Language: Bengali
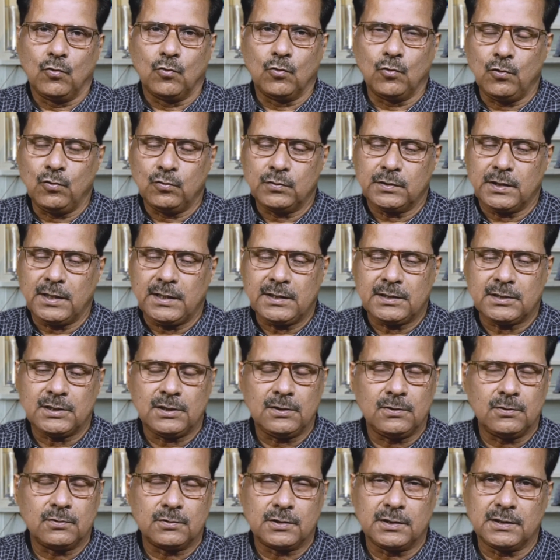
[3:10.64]
ও
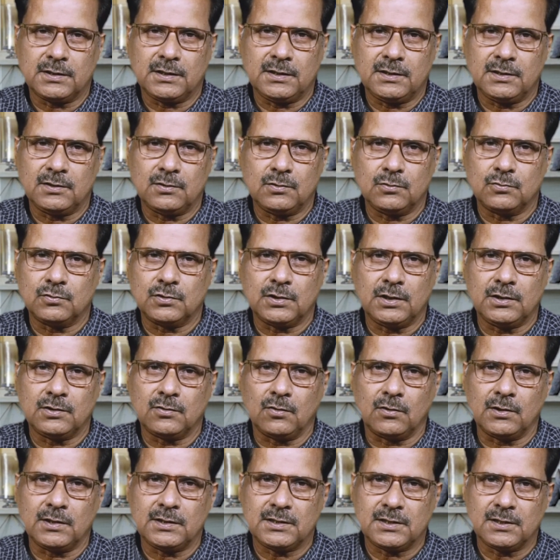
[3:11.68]
দেখছিল ঠিকই কিন্তু ও সেই
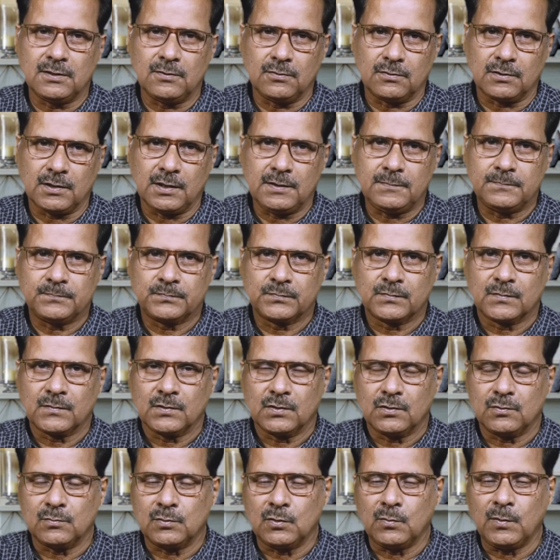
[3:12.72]
দলে ছিল না
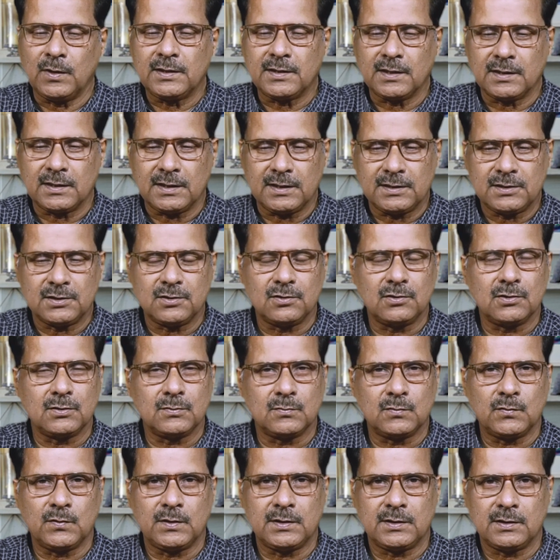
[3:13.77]
ও মোবাইলটা দেখছিল যে
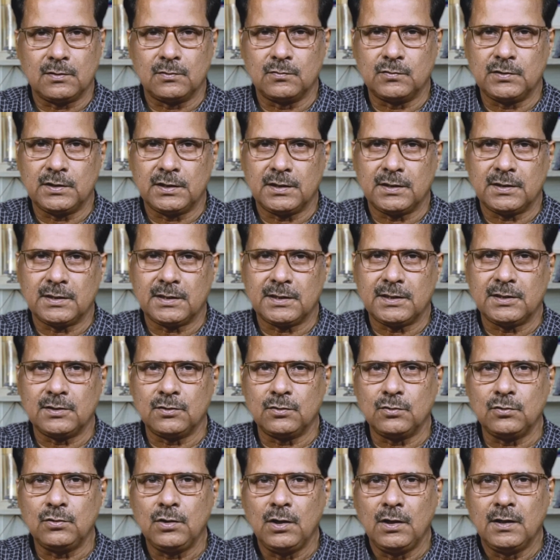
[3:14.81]
মোবাইলটা লুকিয়ে এনে
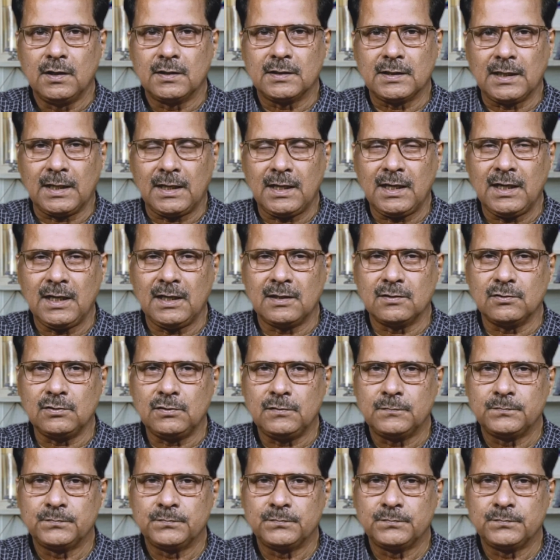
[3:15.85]
কিন্তু দেখা গেল